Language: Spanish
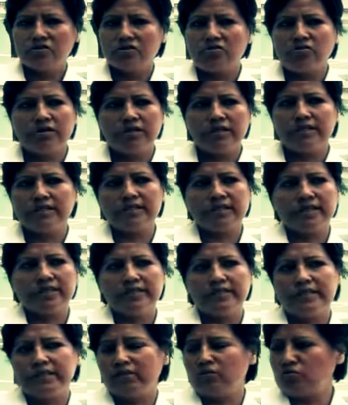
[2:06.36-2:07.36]
solo en esta
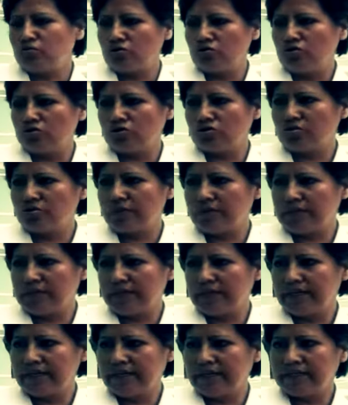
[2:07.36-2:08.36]
institución
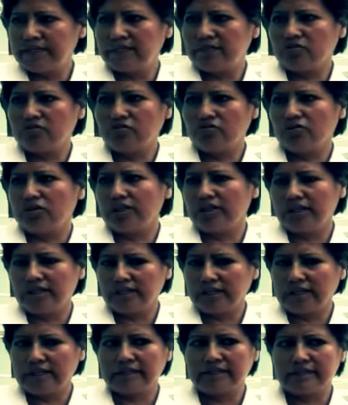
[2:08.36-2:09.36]
hospitalaria, sino
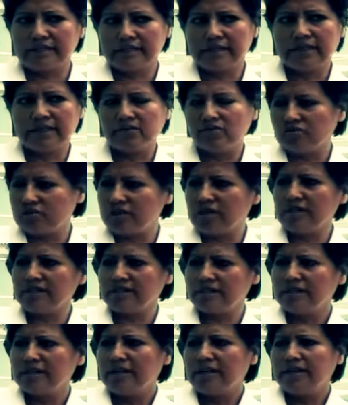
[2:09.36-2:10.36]
en, las, en
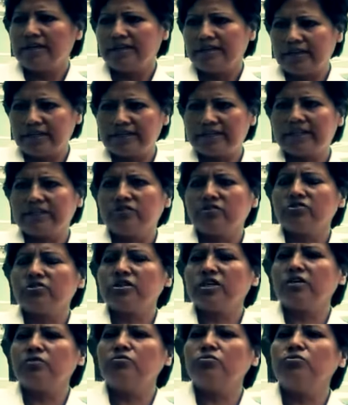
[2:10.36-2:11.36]
otras del
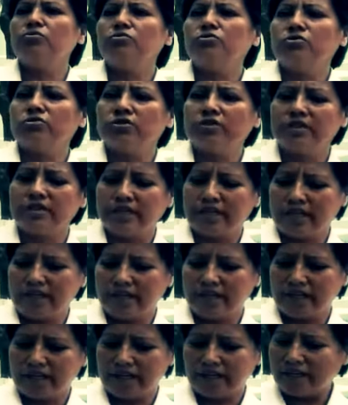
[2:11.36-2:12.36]
sector salud
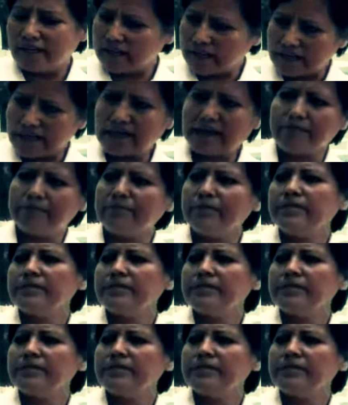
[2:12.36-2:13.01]
donde la han